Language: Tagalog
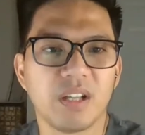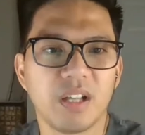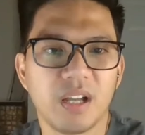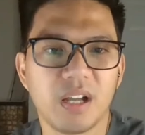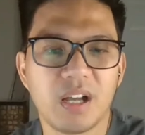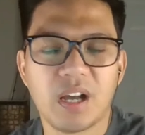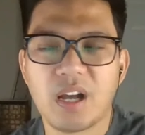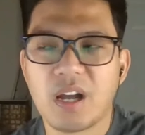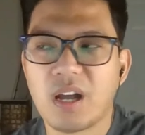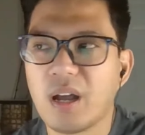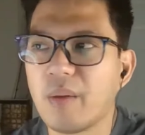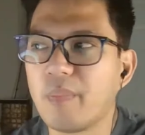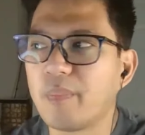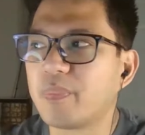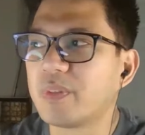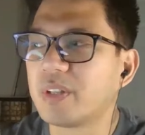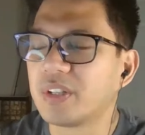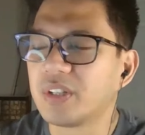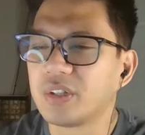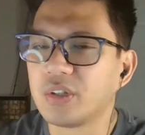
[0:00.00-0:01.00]
Um,
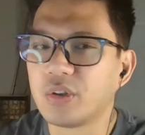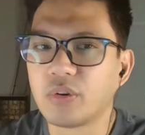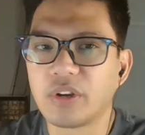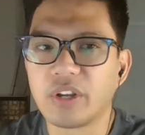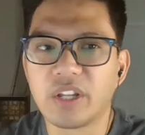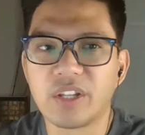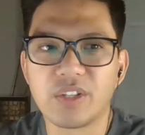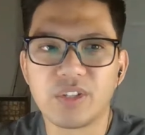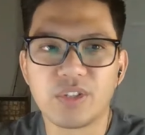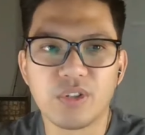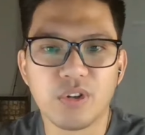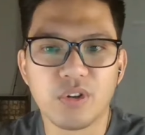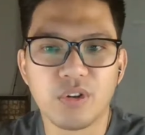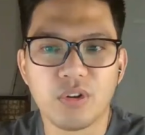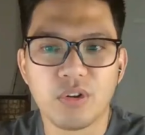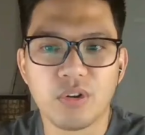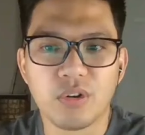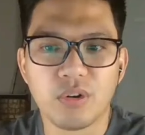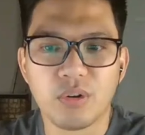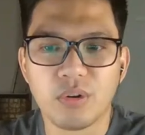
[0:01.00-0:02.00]
yung
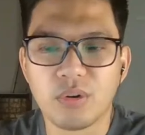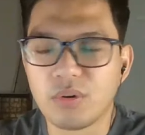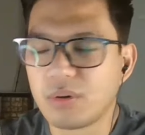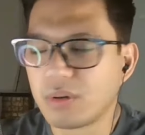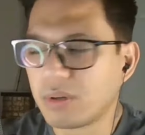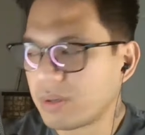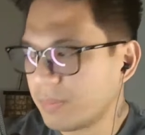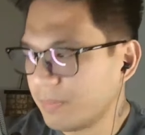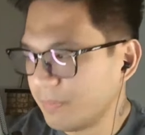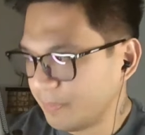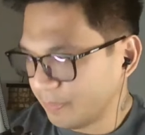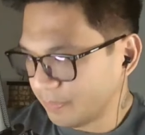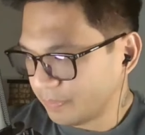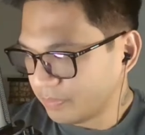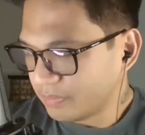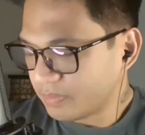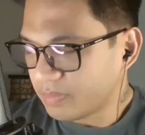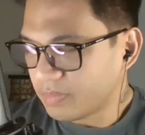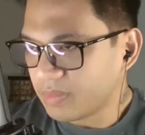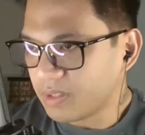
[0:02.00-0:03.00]
inyong
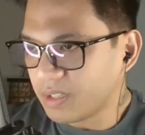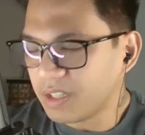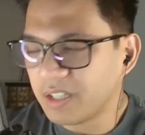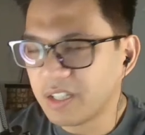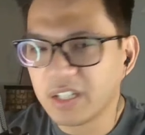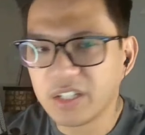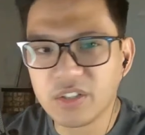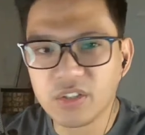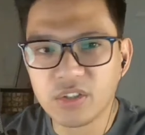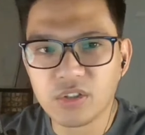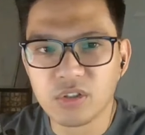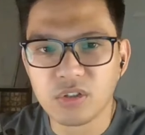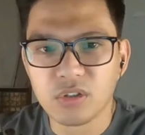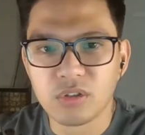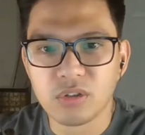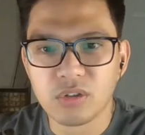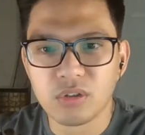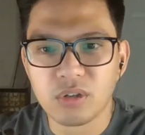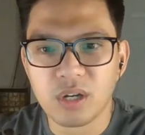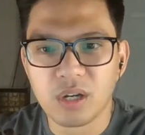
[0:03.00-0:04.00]

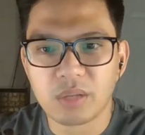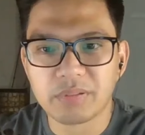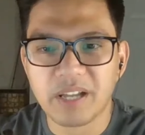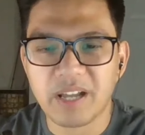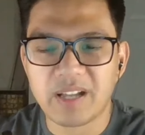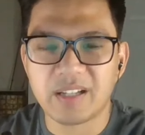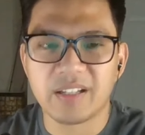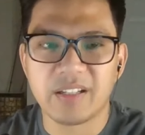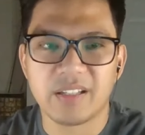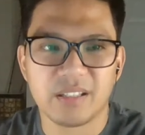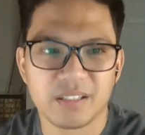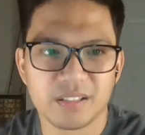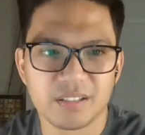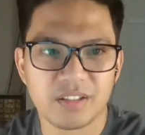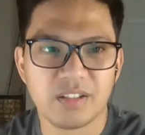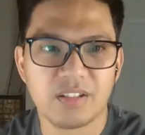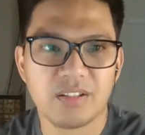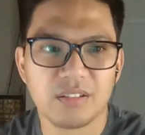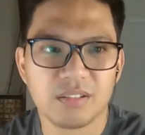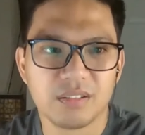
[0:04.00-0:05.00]
inyong rally,
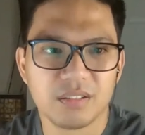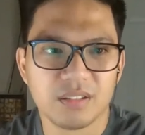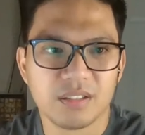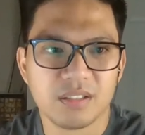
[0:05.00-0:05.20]
no?